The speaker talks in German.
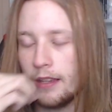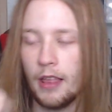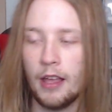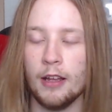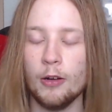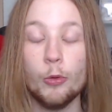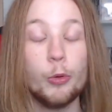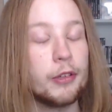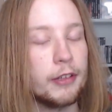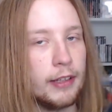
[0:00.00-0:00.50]
äh,
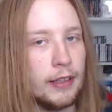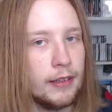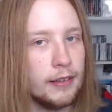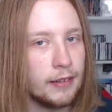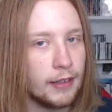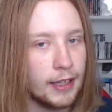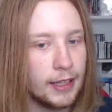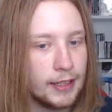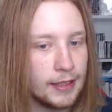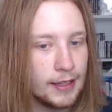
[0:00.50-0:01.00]
losgeht
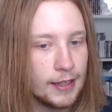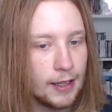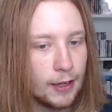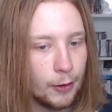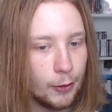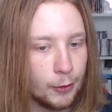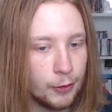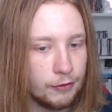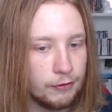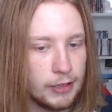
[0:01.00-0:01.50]

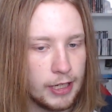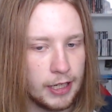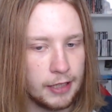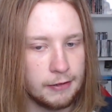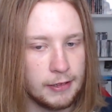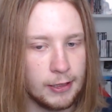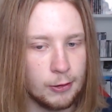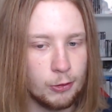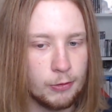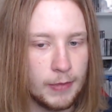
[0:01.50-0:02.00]
und wieder als
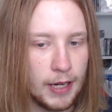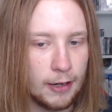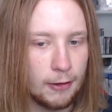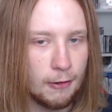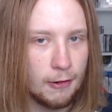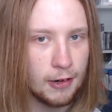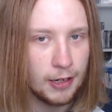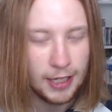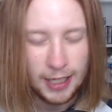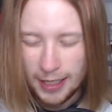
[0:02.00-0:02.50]

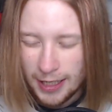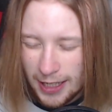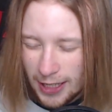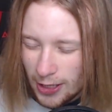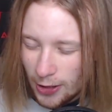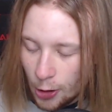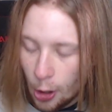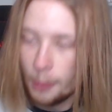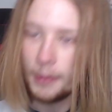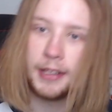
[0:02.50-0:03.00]
Wiedergutmachung,
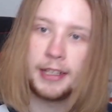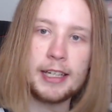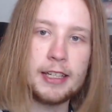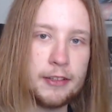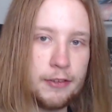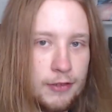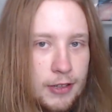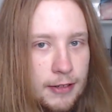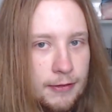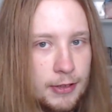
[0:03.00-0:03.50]
kommen jetzt richtig
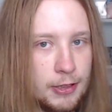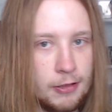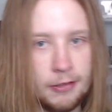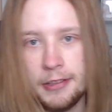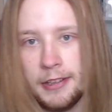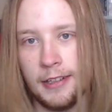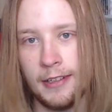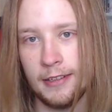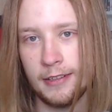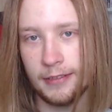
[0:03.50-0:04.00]
viele
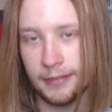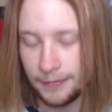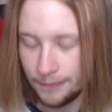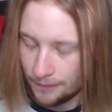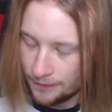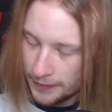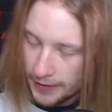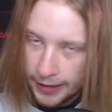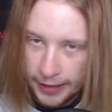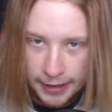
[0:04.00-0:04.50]
Videos, ja.
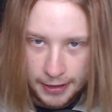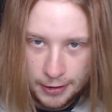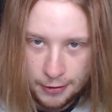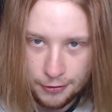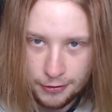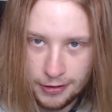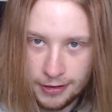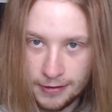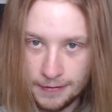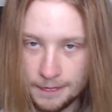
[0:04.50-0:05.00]
Richtig
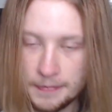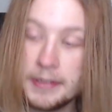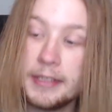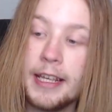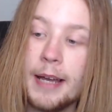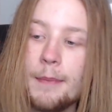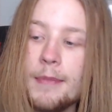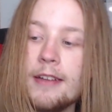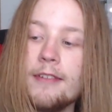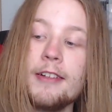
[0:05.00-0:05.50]
viel. Ich
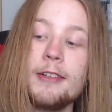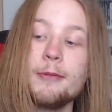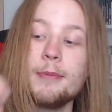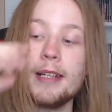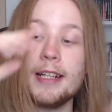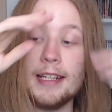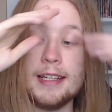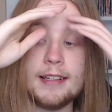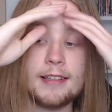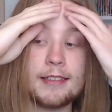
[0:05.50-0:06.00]
habe mir was
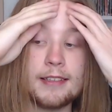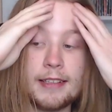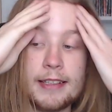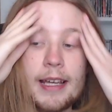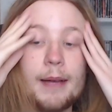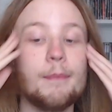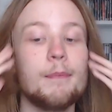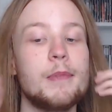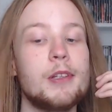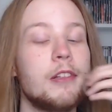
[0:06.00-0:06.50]
überlegt, ich
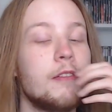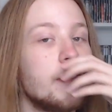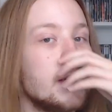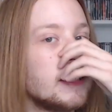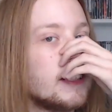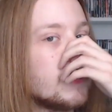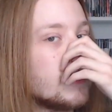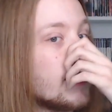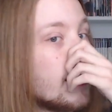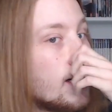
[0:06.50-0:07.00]
habe ein bisschen was
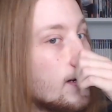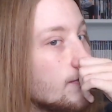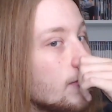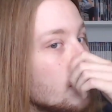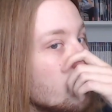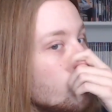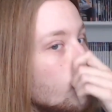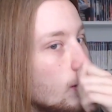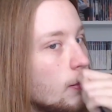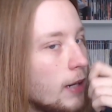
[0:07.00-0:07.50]
getan, was
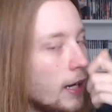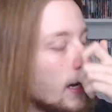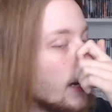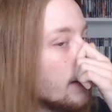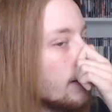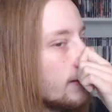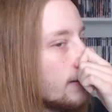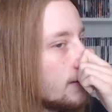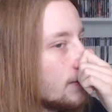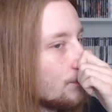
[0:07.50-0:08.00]

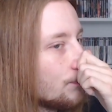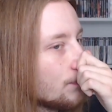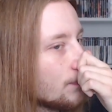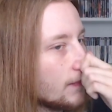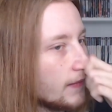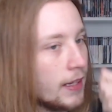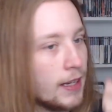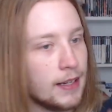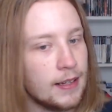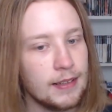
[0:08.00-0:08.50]
vorbereitet,
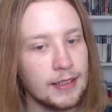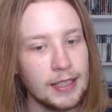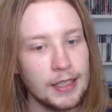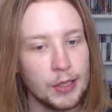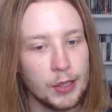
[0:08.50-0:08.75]
ja.